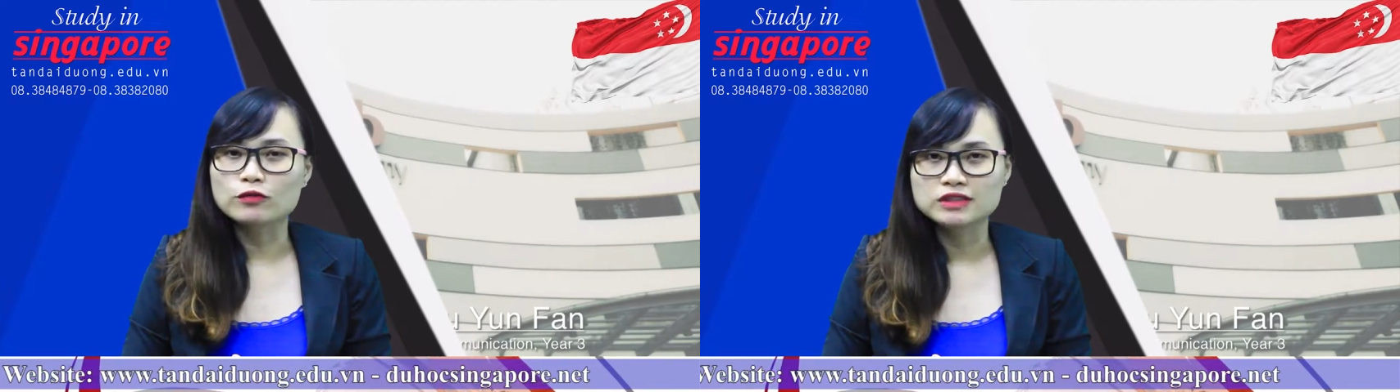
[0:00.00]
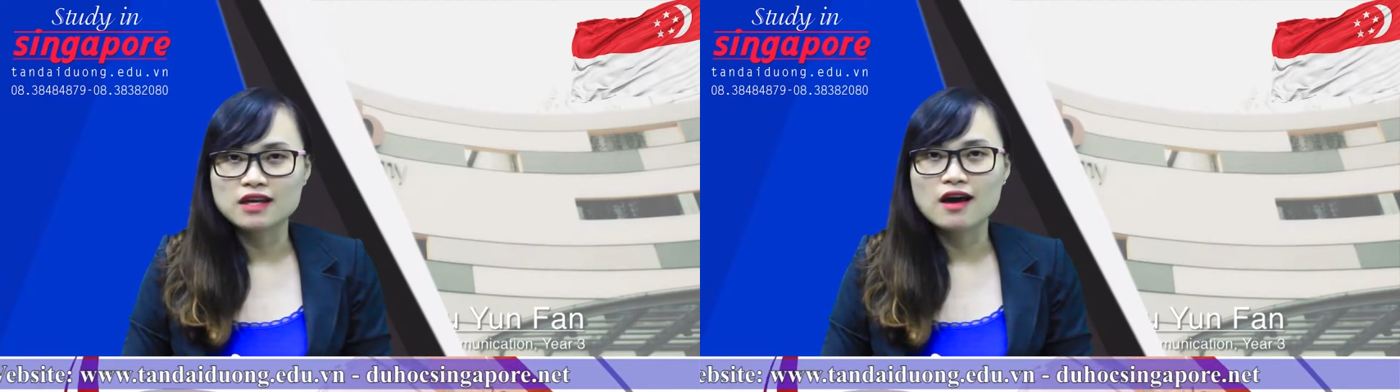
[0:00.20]

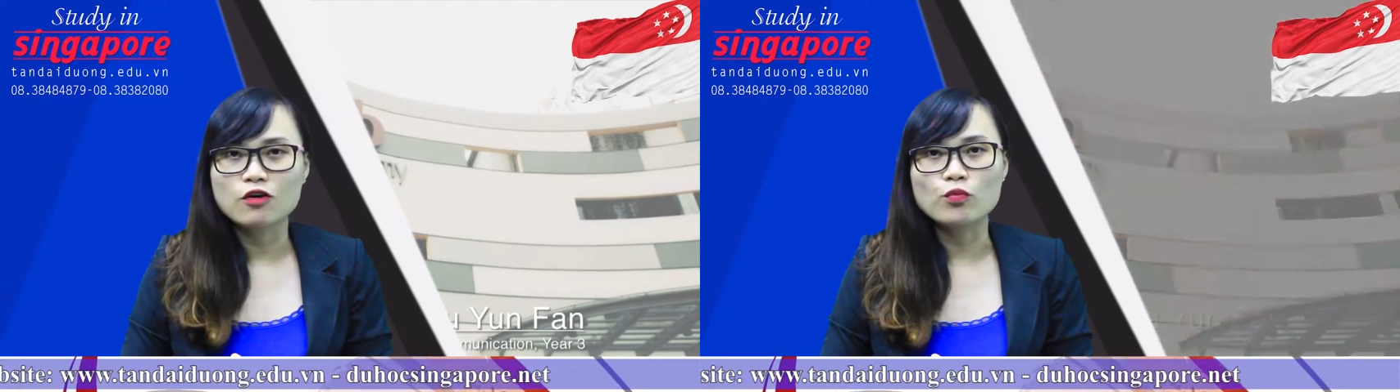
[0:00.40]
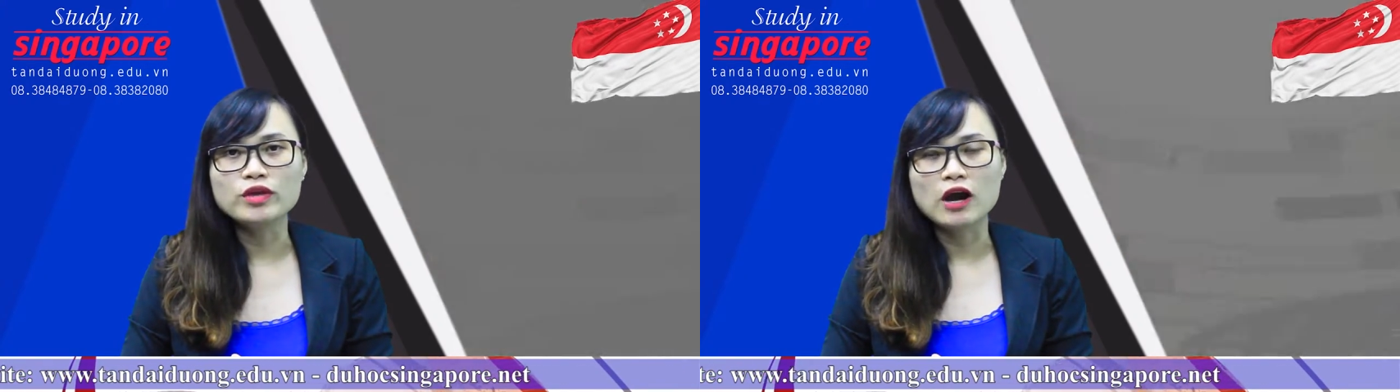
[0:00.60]
hồ
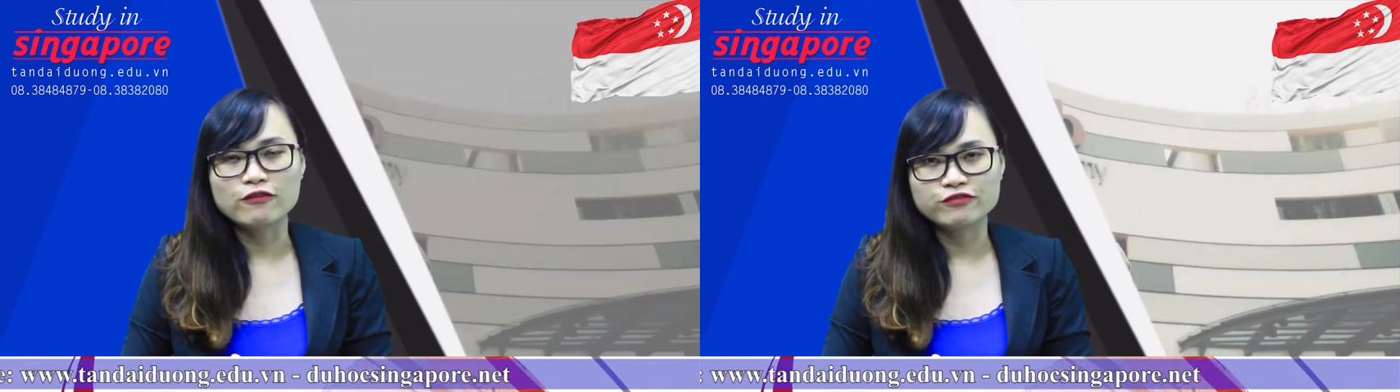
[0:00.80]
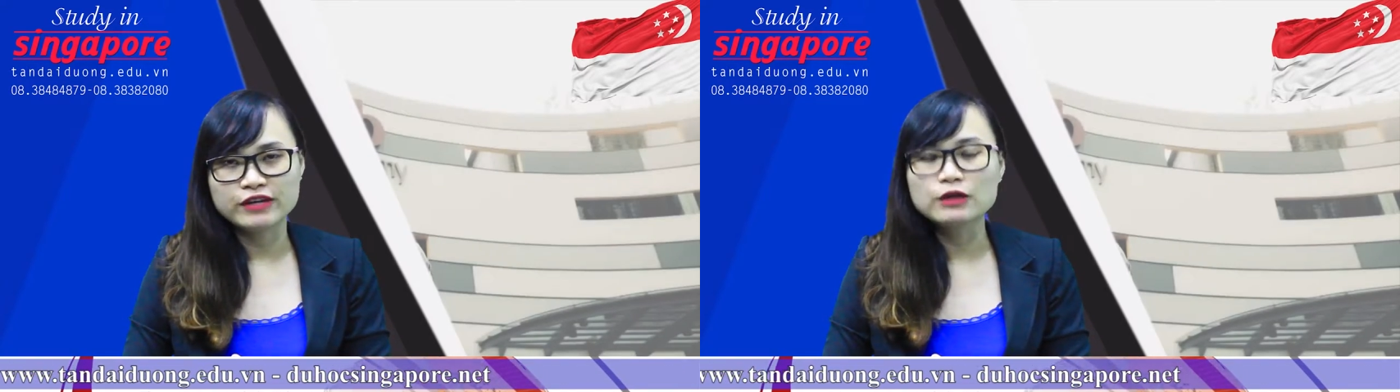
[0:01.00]
sơ cũng như
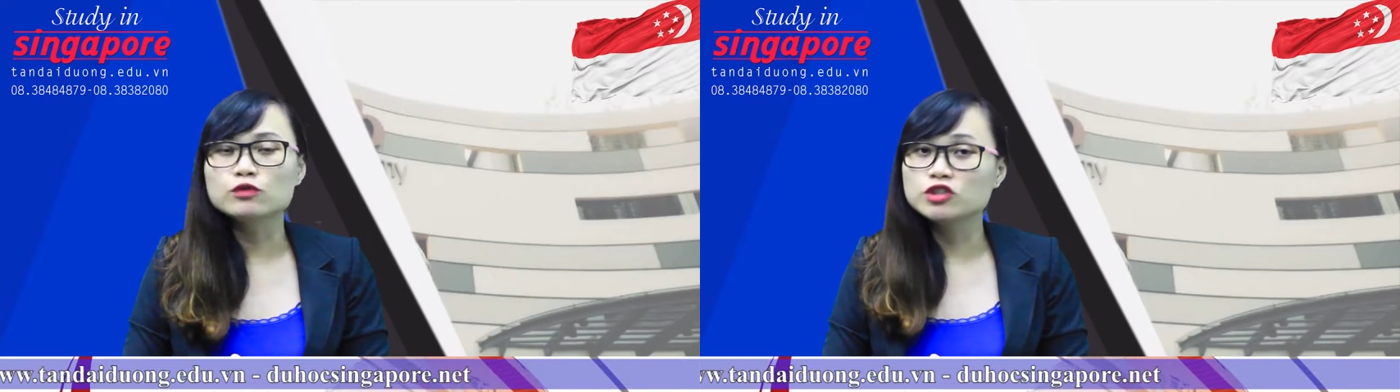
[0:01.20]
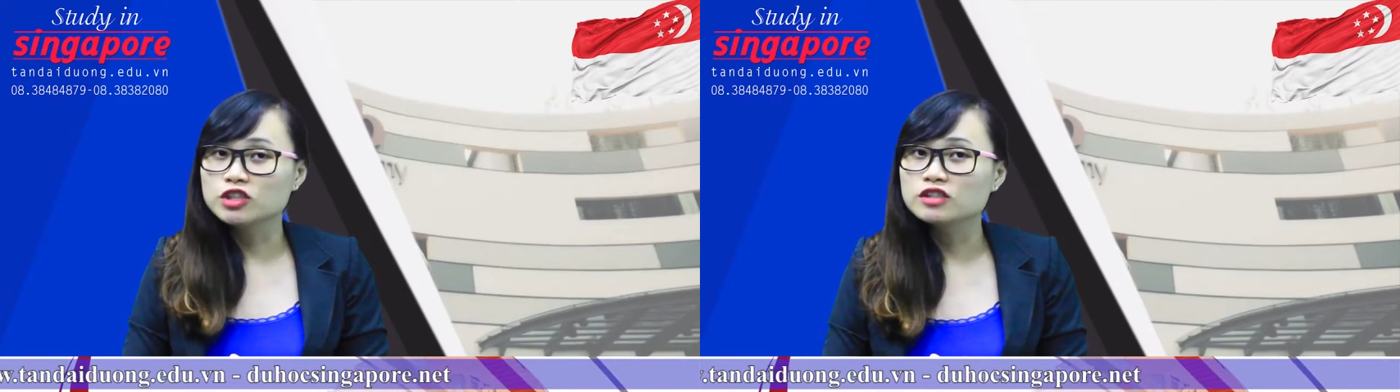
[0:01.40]
học phí
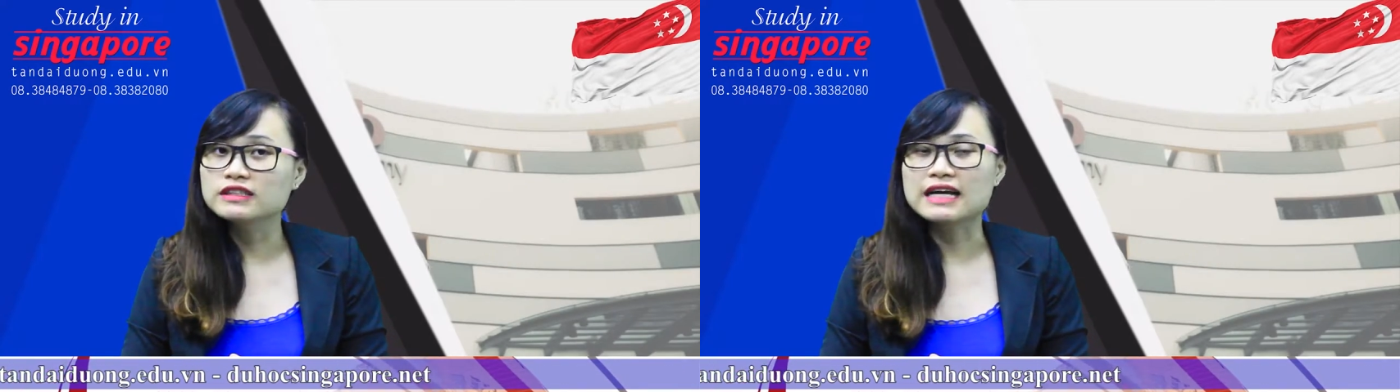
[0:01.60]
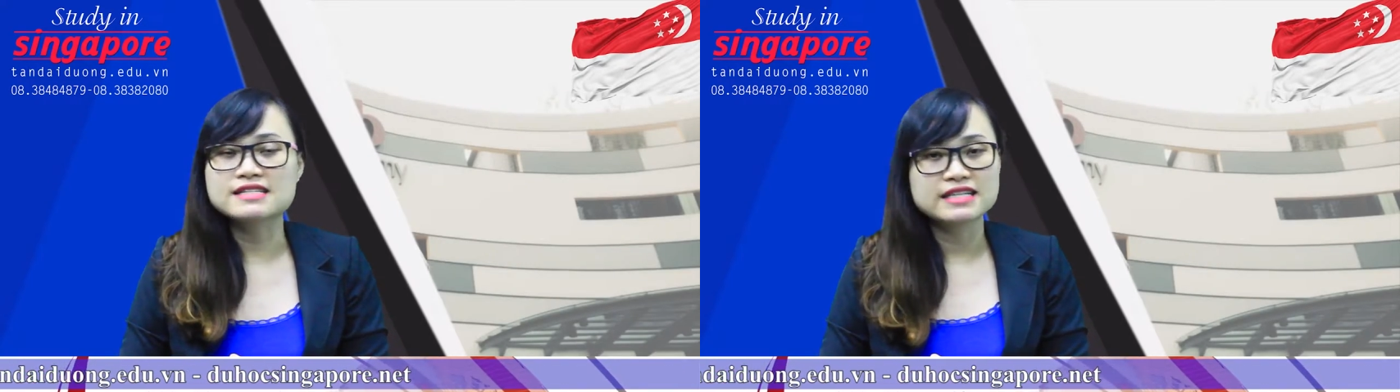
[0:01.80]
của
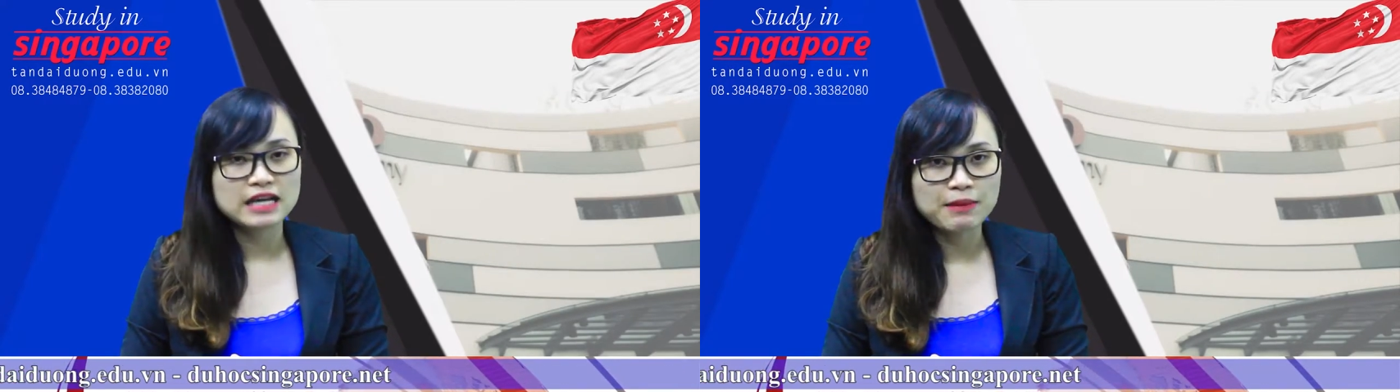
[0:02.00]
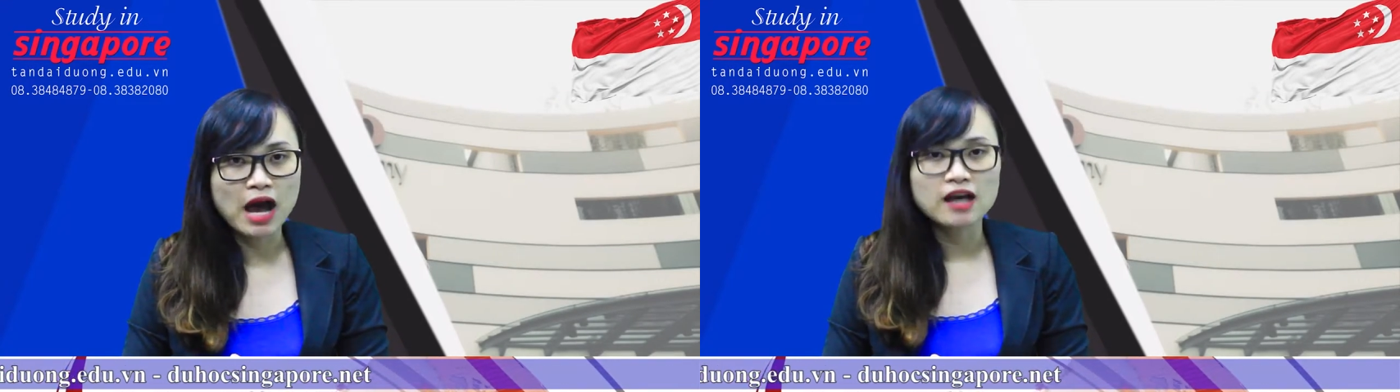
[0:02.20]
trường tại
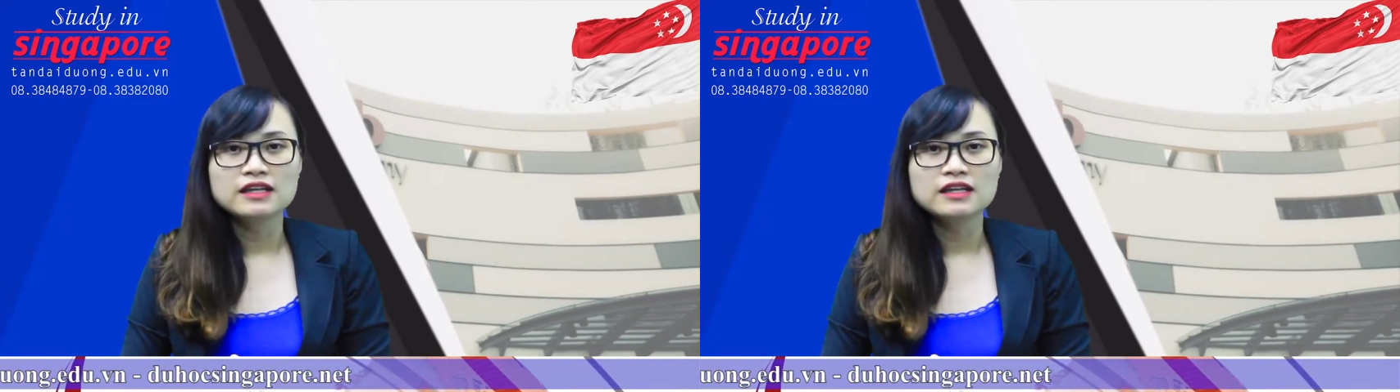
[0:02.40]
Singapore